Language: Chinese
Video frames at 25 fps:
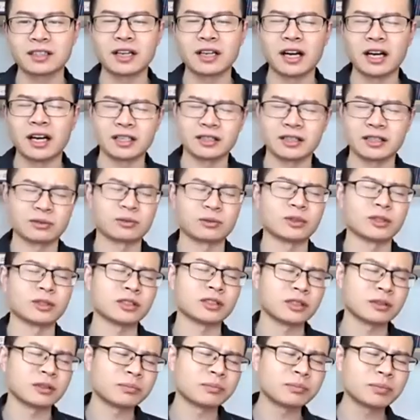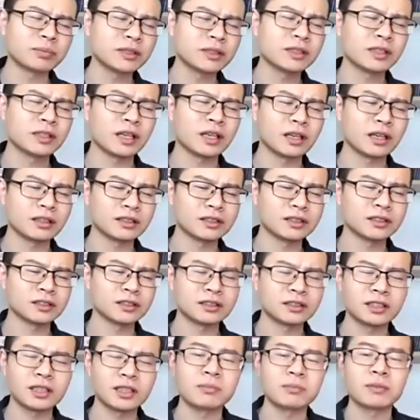哎呀，我生病了，
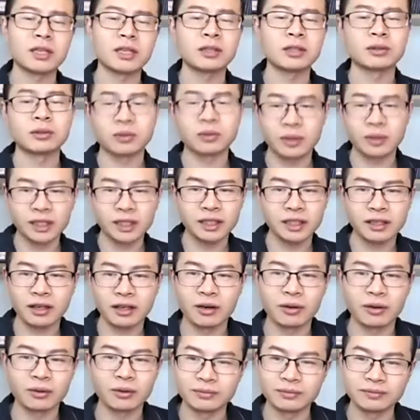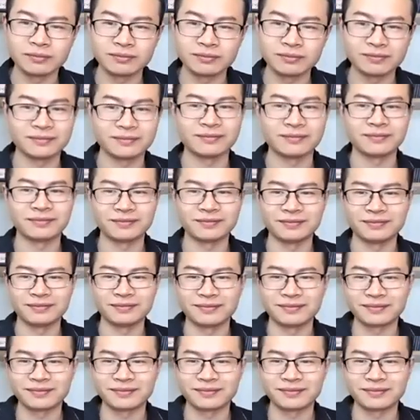今天没有胃口。嗯，